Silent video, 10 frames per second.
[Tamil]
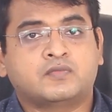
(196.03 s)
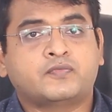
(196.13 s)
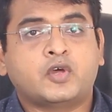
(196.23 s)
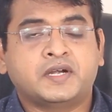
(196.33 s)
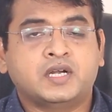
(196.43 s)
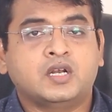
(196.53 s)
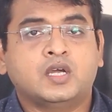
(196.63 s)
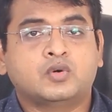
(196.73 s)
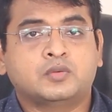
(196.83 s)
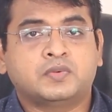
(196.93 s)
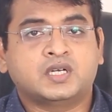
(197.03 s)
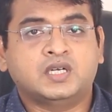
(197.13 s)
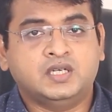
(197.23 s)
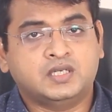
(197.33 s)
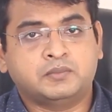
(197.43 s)
ஃபாரின்லலாம் கொடுப்பாங்க
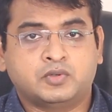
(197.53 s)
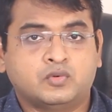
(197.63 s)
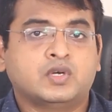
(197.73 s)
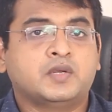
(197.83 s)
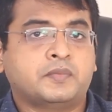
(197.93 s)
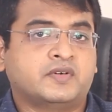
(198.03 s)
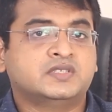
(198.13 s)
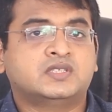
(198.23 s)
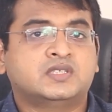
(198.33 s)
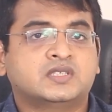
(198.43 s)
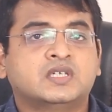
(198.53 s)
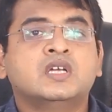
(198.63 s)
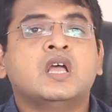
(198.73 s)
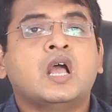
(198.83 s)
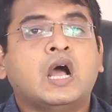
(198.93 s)
நம்ம ஊர்லேயும் இப்போ வந்துட்டுருக்கு
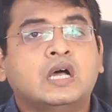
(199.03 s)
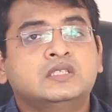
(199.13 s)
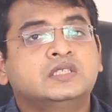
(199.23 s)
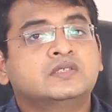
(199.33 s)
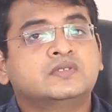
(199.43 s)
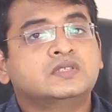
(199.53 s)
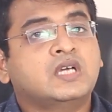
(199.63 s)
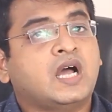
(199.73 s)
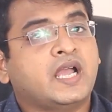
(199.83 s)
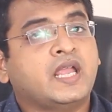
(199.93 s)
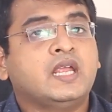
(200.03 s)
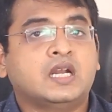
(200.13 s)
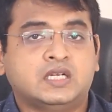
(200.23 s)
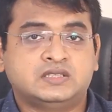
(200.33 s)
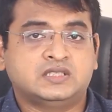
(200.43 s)
அதுக்கு வந்து ஹை
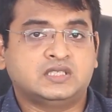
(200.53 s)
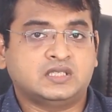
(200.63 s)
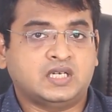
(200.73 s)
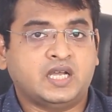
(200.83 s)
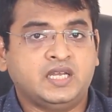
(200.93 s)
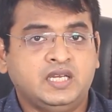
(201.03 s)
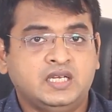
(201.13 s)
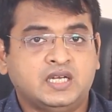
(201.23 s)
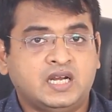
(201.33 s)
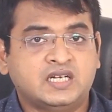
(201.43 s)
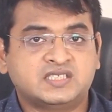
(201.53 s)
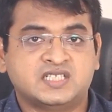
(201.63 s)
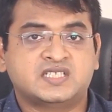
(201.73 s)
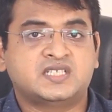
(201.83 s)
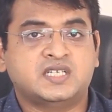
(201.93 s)
அலர்ஜினு ஹை
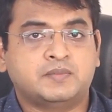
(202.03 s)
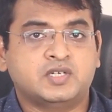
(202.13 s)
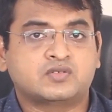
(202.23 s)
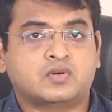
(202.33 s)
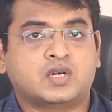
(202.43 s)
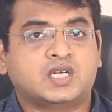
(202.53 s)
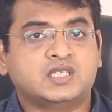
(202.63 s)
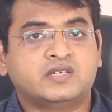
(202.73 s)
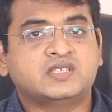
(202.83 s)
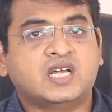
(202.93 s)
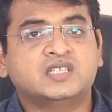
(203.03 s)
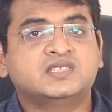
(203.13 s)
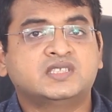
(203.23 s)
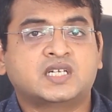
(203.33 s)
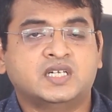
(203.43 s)
அலர்ஜெனசிட்டி அப்படின்னு சொல்கிறாங்க அதில் வந்து
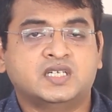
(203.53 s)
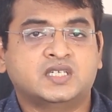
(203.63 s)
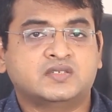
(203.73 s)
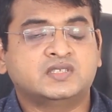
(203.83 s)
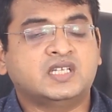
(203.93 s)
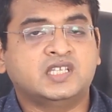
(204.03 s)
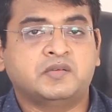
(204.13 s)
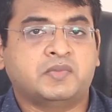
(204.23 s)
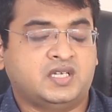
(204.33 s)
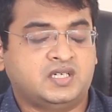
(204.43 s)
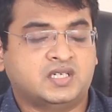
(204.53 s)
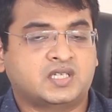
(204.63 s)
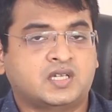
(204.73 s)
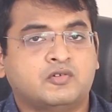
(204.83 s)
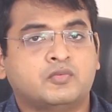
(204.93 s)
அலர்ஜிக் கண்டென்ட் வந்து அதிகமாக
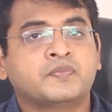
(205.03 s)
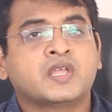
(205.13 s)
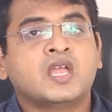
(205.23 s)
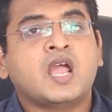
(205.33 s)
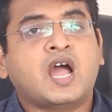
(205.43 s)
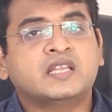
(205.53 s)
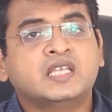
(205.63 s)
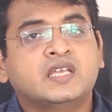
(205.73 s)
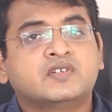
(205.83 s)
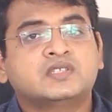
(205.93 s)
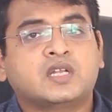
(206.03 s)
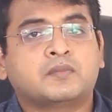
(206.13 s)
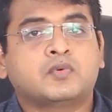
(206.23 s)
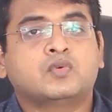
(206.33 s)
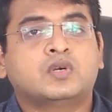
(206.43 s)
இருக்கிறதாகவும் அதே வந்து
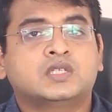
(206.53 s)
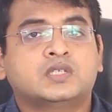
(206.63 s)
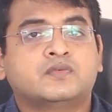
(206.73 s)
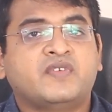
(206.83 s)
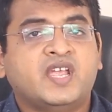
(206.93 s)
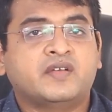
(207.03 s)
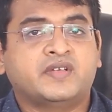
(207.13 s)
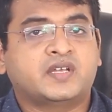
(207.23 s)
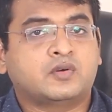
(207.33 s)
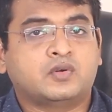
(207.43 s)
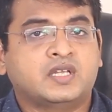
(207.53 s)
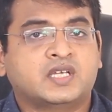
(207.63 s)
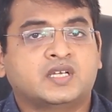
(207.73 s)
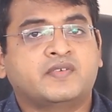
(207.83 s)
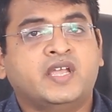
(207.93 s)
நம்ம ஊரில் இந்த வேக வைக்கிறோம்
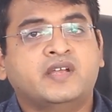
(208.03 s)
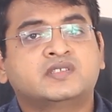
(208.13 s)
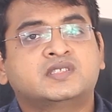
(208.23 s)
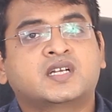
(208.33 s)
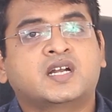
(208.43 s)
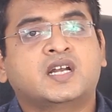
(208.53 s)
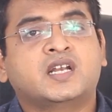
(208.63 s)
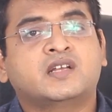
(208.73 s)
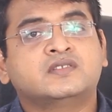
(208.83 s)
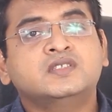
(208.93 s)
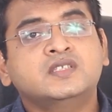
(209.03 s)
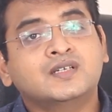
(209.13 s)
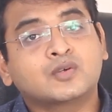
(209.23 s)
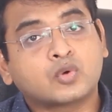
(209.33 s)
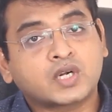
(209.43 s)
இல்லைங்க வேக வச்ச கடலையில் வந்து
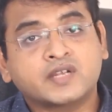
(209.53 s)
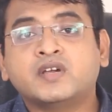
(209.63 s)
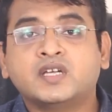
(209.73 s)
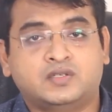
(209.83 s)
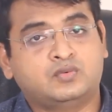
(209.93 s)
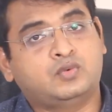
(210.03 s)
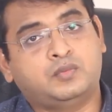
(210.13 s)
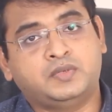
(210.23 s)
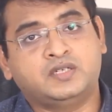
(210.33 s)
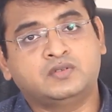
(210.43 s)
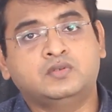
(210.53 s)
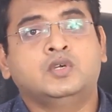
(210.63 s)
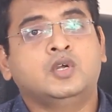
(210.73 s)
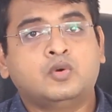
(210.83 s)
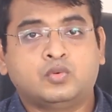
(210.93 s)
குறைவாக இருக்கும் அப்படின்னும்
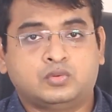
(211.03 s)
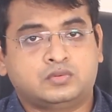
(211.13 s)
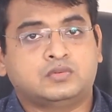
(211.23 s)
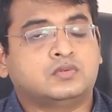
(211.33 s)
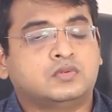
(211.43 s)
ஒரு